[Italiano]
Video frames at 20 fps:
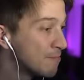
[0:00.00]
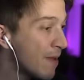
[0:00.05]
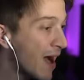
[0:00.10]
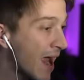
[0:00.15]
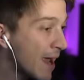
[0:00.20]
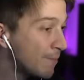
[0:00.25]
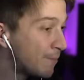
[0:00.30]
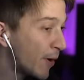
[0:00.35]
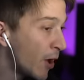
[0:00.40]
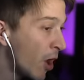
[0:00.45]
Ma
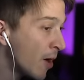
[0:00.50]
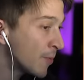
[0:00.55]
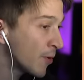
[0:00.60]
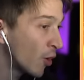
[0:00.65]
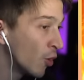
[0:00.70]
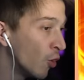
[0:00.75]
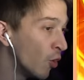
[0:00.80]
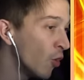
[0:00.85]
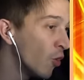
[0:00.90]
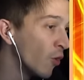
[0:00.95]
è proprio
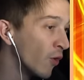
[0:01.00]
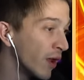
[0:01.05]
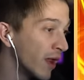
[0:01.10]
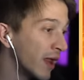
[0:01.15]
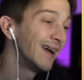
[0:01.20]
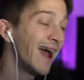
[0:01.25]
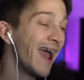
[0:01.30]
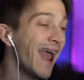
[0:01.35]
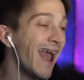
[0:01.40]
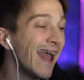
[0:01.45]

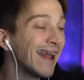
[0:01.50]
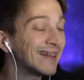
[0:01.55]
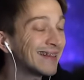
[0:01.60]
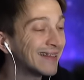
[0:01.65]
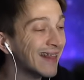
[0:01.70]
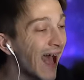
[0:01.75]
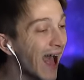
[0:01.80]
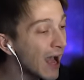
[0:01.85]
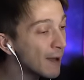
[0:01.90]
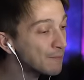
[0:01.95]
lui! È
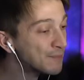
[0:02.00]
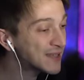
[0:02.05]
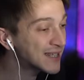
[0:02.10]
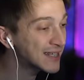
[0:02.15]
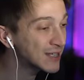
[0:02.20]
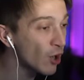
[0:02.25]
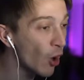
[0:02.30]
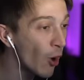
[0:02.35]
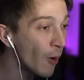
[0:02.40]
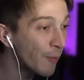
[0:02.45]

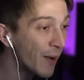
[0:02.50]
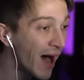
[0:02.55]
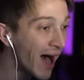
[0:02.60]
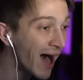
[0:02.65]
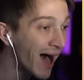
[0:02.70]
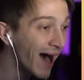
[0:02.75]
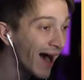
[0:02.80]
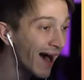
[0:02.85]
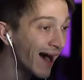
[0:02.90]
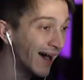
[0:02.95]

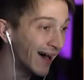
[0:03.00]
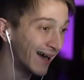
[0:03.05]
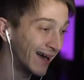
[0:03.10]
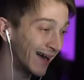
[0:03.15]
Tapsoba!